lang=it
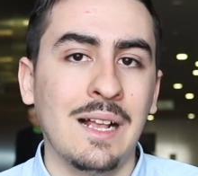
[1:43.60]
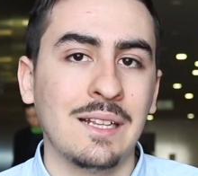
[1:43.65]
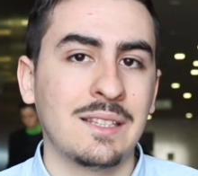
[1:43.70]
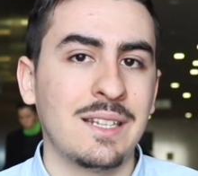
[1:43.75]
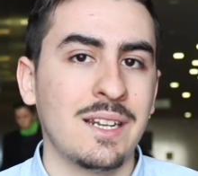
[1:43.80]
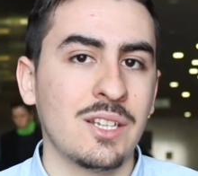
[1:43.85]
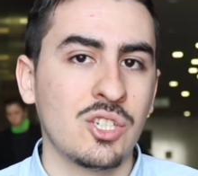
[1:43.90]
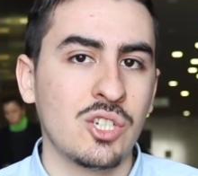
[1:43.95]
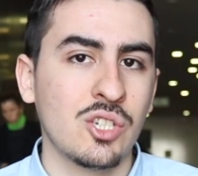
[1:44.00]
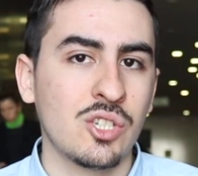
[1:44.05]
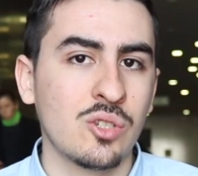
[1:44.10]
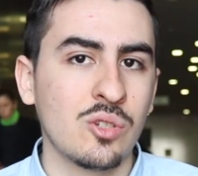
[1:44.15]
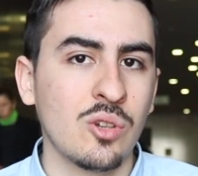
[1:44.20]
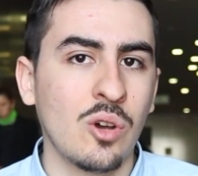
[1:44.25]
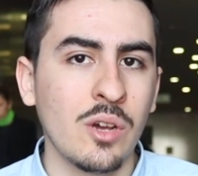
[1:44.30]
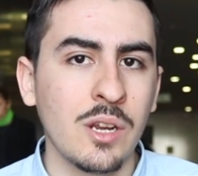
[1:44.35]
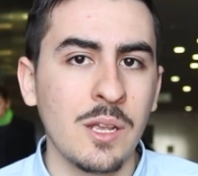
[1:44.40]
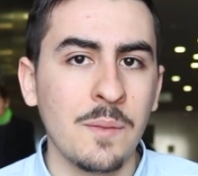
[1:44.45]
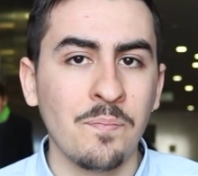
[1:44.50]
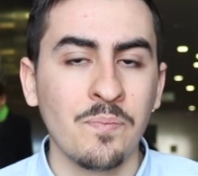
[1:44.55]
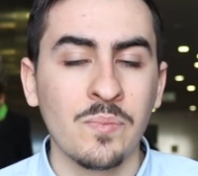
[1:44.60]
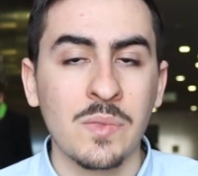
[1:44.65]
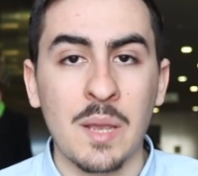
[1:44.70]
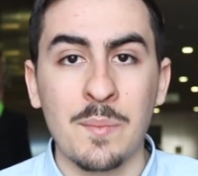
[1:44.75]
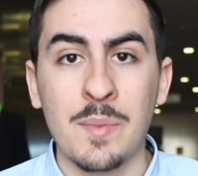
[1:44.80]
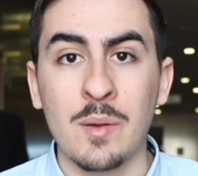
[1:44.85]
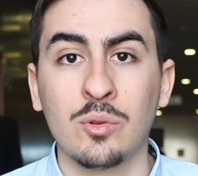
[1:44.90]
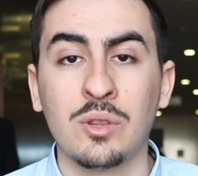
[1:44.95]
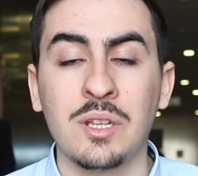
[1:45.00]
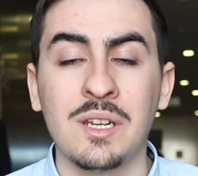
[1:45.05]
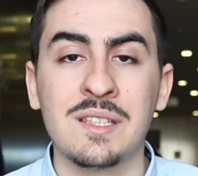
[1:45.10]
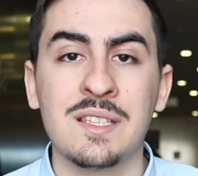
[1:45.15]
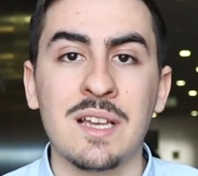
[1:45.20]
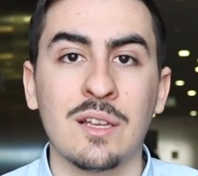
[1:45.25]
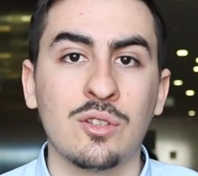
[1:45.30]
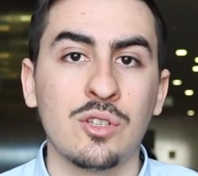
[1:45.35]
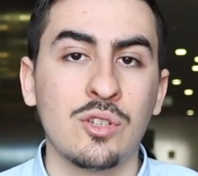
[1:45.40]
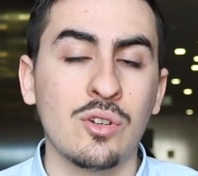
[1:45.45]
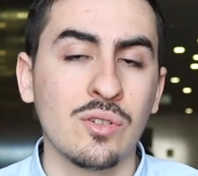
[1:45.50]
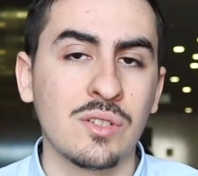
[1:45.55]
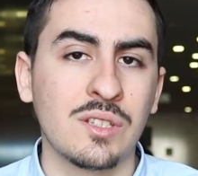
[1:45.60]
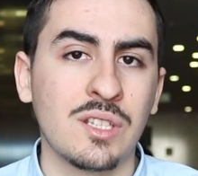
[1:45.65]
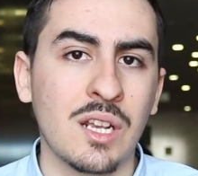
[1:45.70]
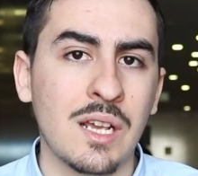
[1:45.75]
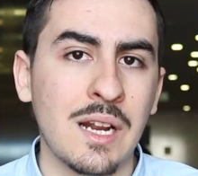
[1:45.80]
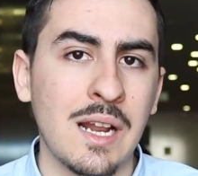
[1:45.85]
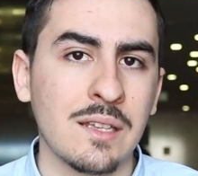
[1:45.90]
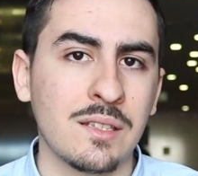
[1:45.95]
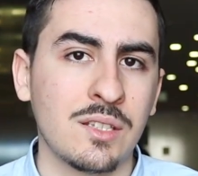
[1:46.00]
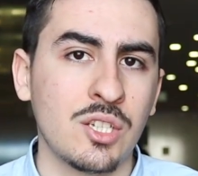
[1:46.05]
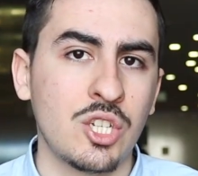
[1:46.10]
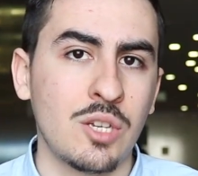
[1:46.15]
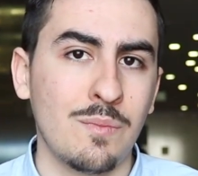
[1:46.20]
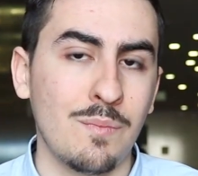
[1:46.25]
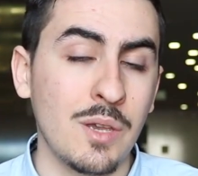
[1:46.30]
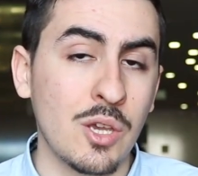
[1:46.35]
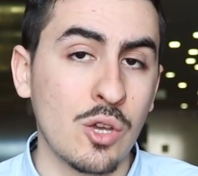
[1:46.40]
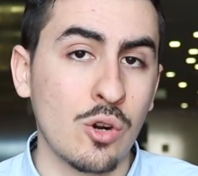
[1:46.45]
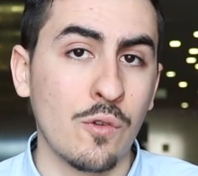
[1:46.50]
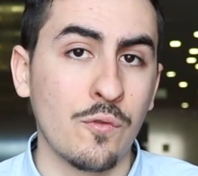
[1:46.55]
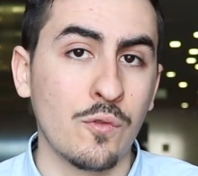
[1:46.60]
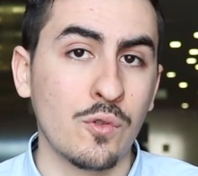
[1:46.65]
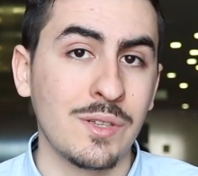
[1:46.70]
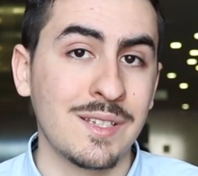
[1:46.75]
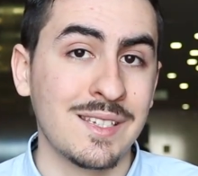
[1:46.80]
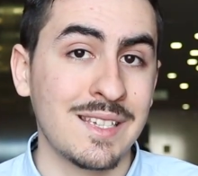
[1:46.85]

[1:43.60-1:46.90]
altri accessori, abbiamo utilizzato i nostri classici microfoni